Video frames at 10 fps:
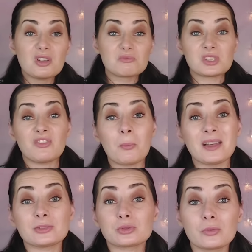ça fait pas,
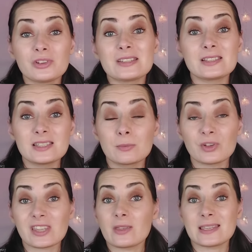je trouve esthétiquement,
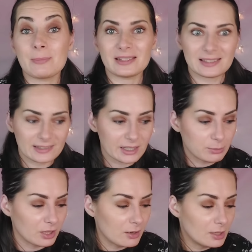c'est pas
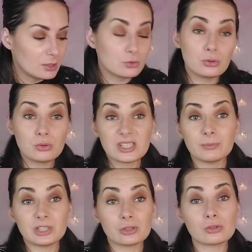terrible. Du coup, ces
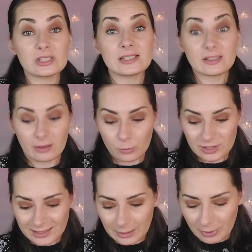petites choses-là, c'est vraiment
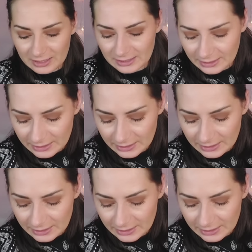très pratique.